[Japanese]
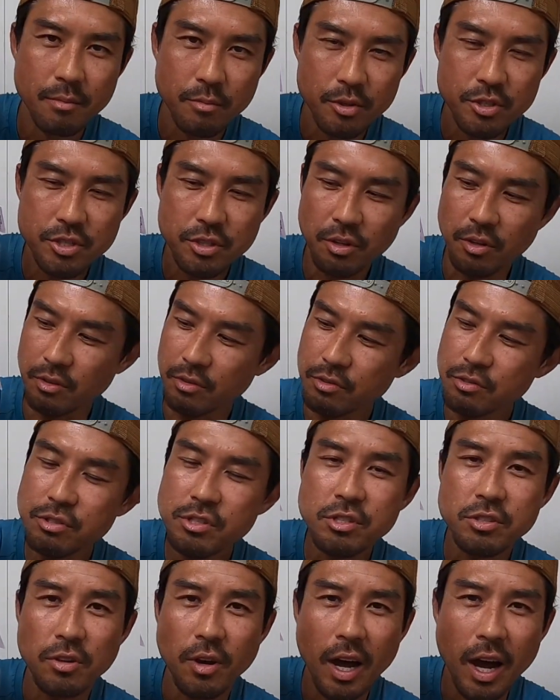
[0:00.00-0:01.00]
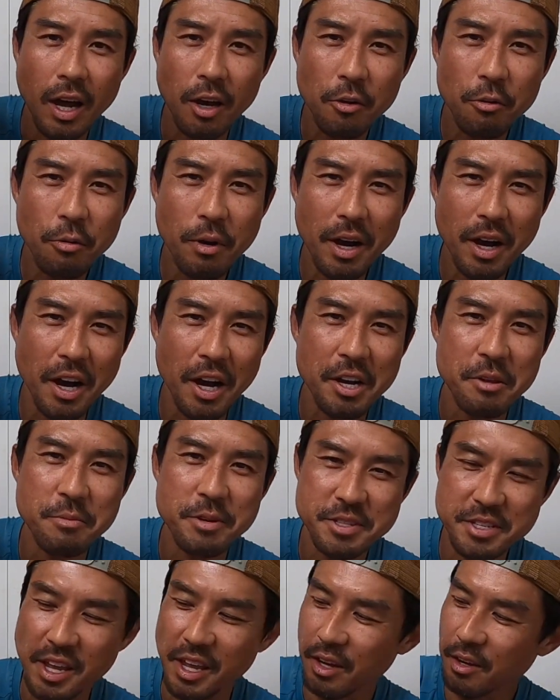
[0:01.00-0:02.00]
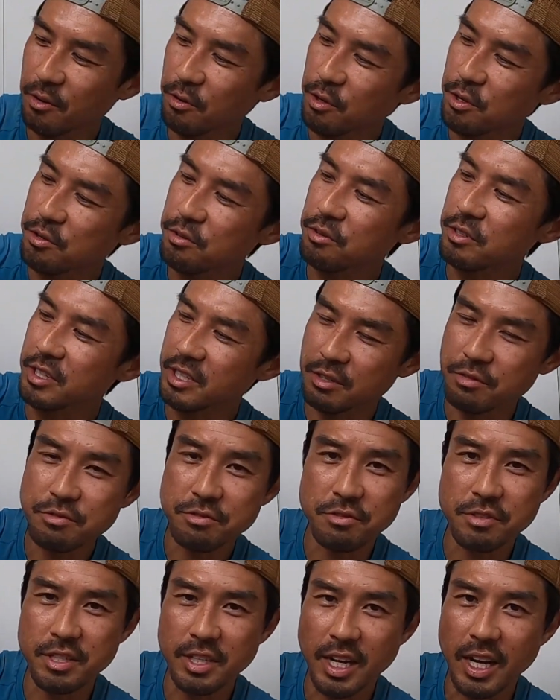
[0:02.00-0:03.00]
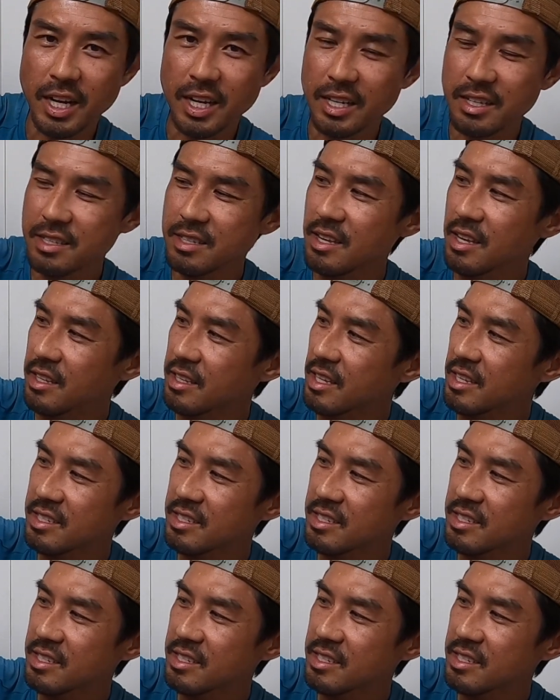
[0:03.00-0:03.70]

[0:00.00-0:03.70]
もちろん靴の箱はありませんこういうふうにね普通にかかってい